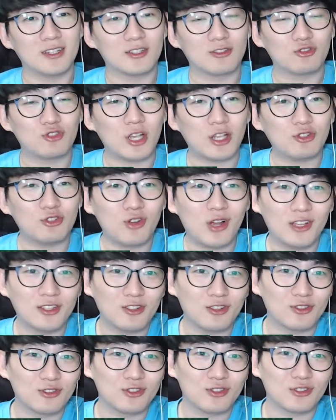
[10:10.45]
최주환
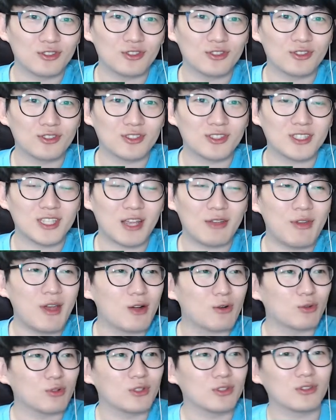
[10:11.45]
선수를
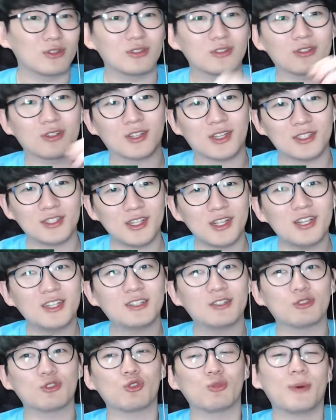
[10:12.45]
제외하고는 그러니까
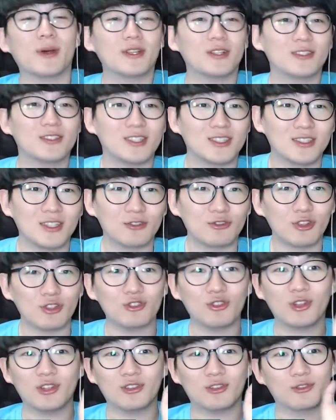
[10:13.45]
시리즈 초반은 진짜
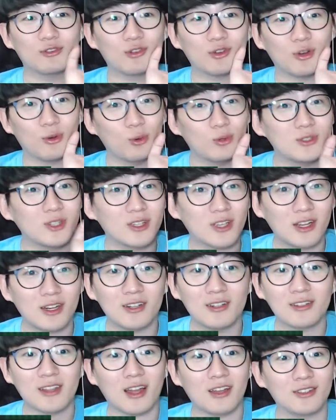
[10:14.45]
최주환 선수가 혼자 캐리를
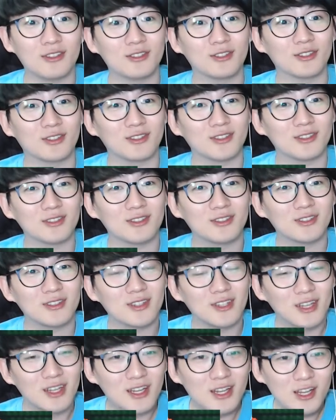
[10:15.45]
다 했어
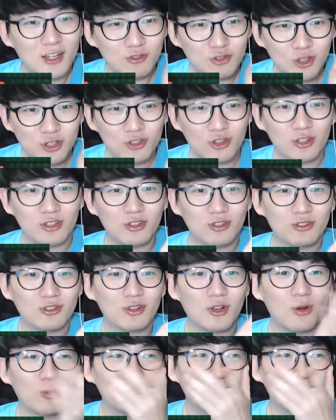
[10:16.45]
최주환 선수가 혼자